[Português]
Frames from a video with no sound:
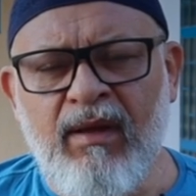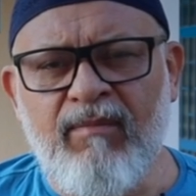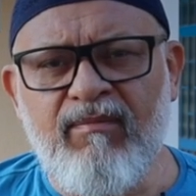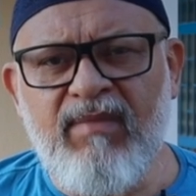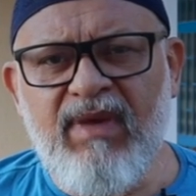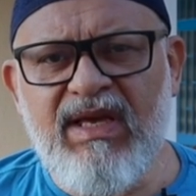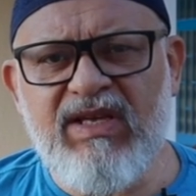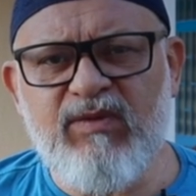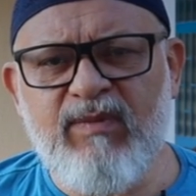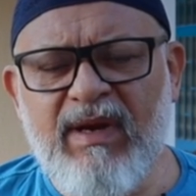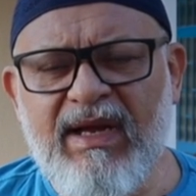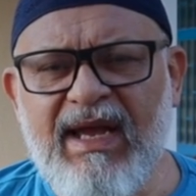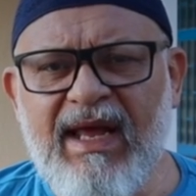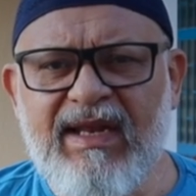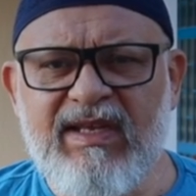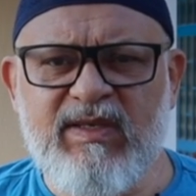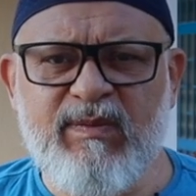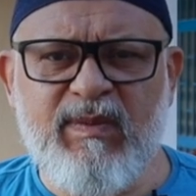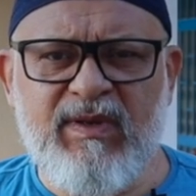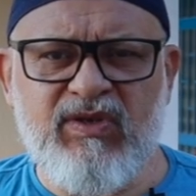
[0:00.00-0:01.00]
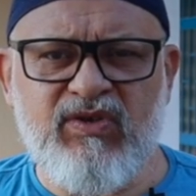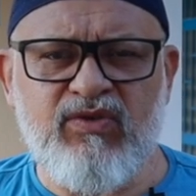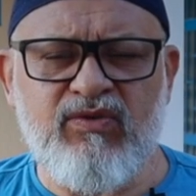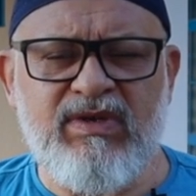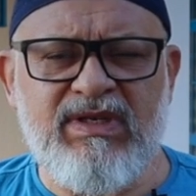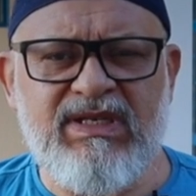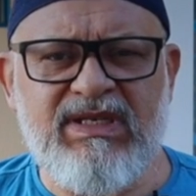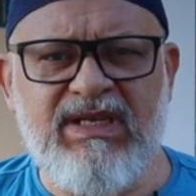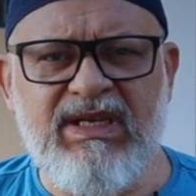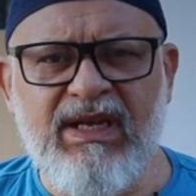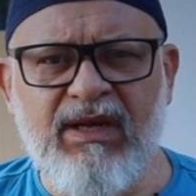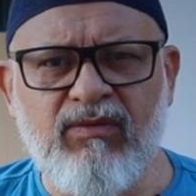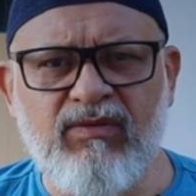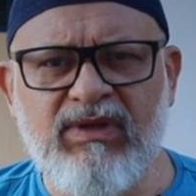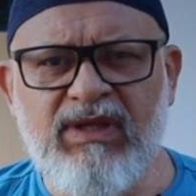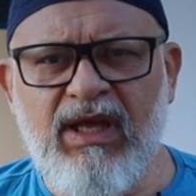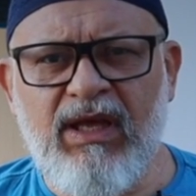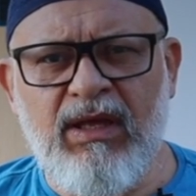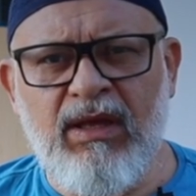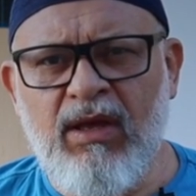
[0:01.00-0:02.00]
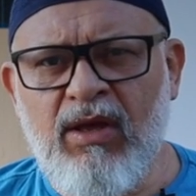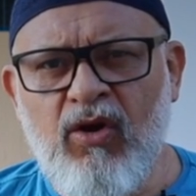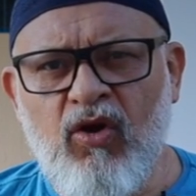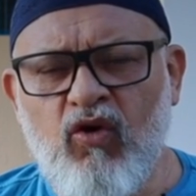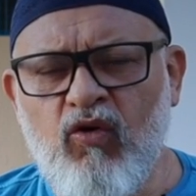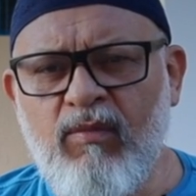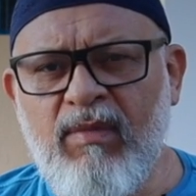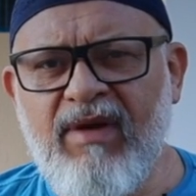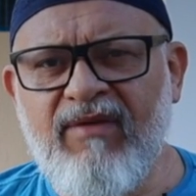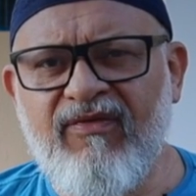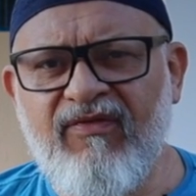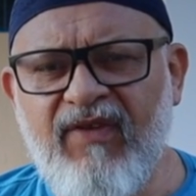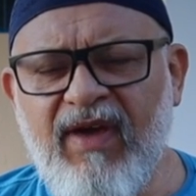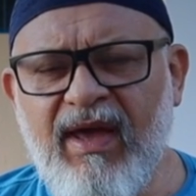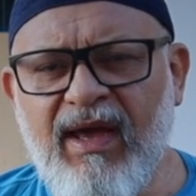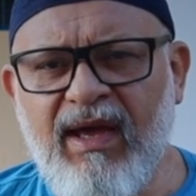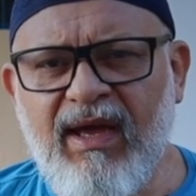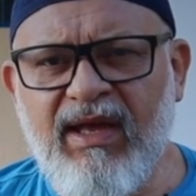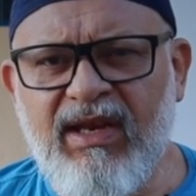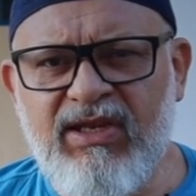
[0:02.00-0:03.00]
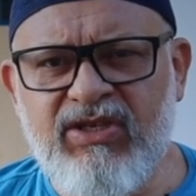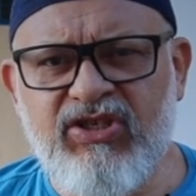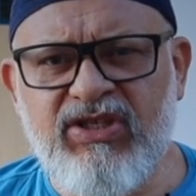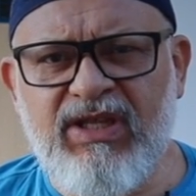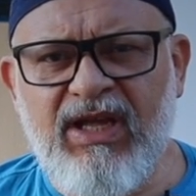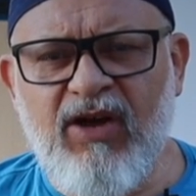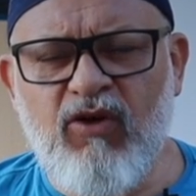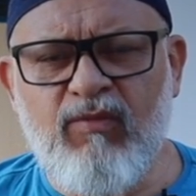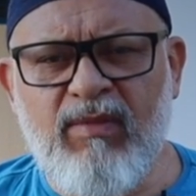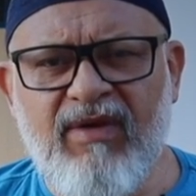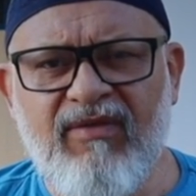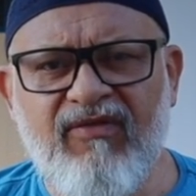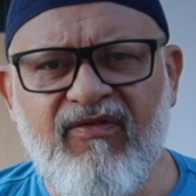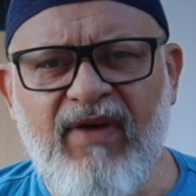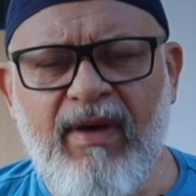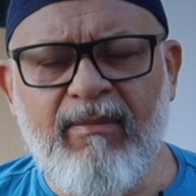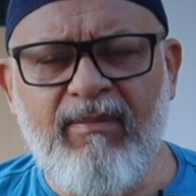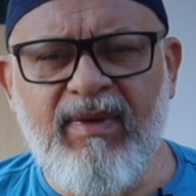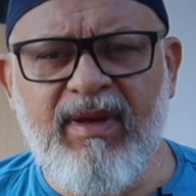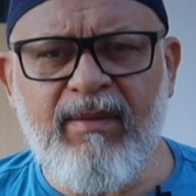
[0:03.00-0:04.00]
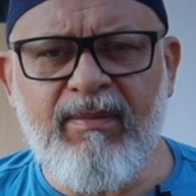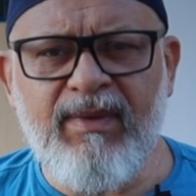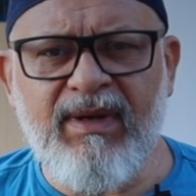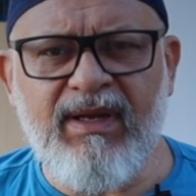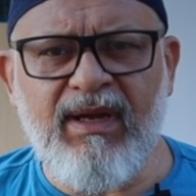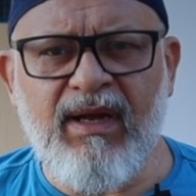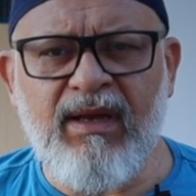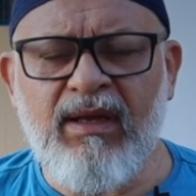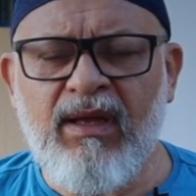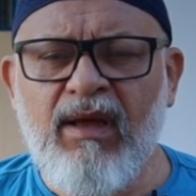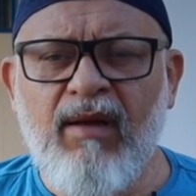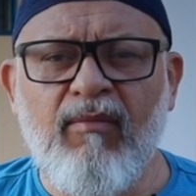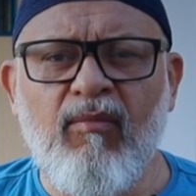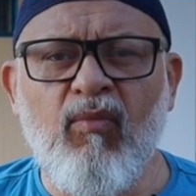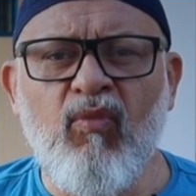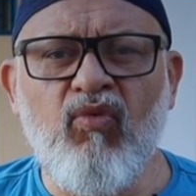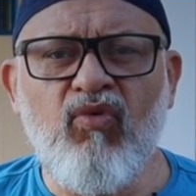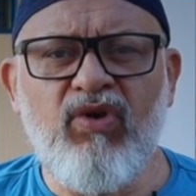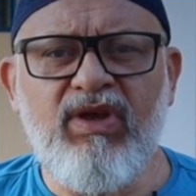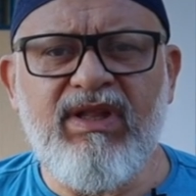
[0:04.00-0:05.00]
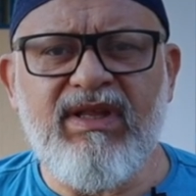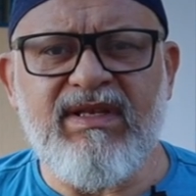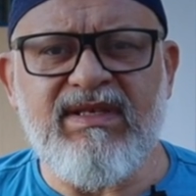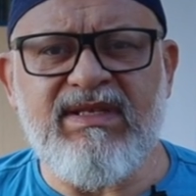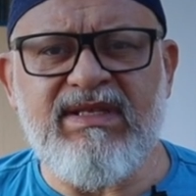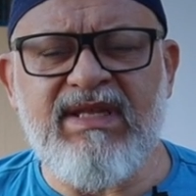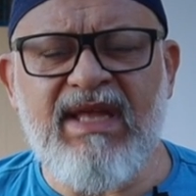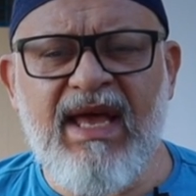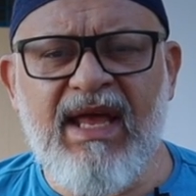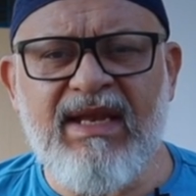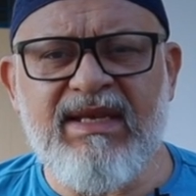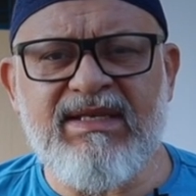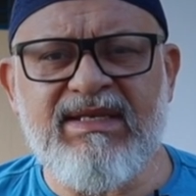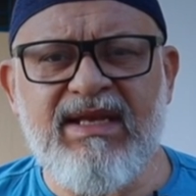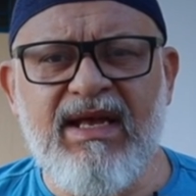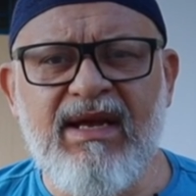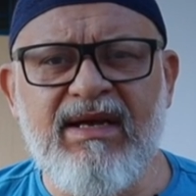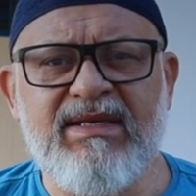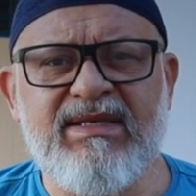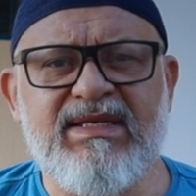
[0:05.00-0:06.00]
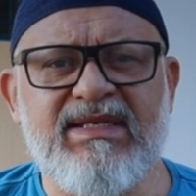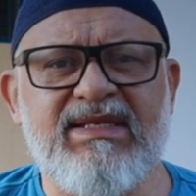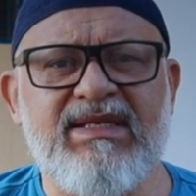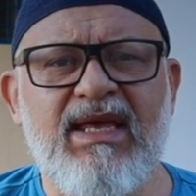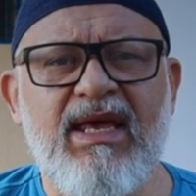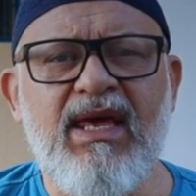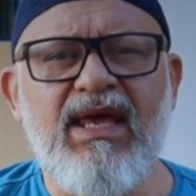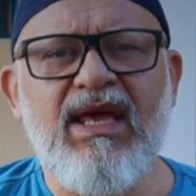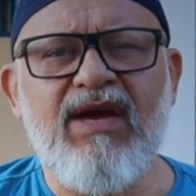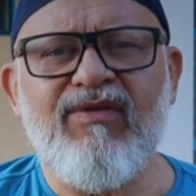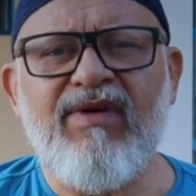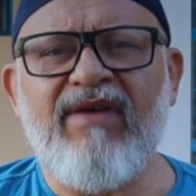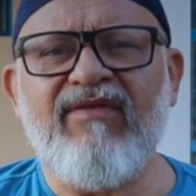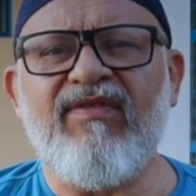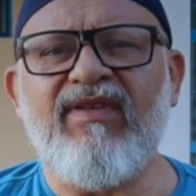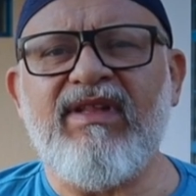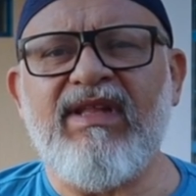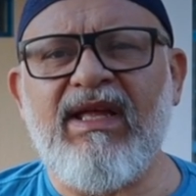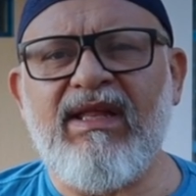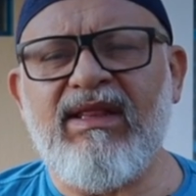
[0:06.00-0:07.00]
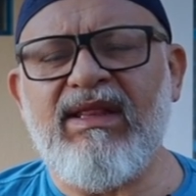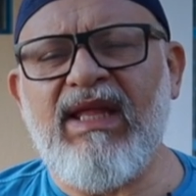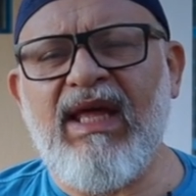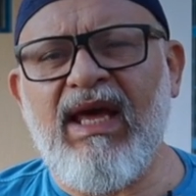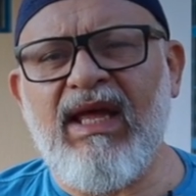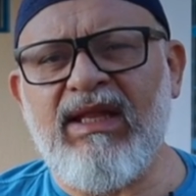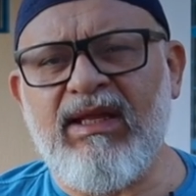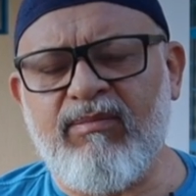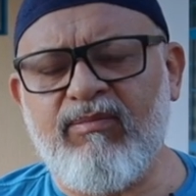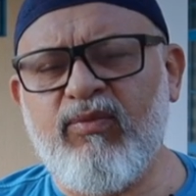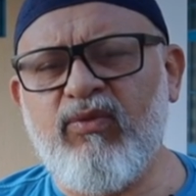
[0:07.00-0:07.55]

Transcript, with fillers: Mesmo aquelas pessoas que não têm uma fé cristã, uma fé bíblica, muitas delas anseiam a vida eterna.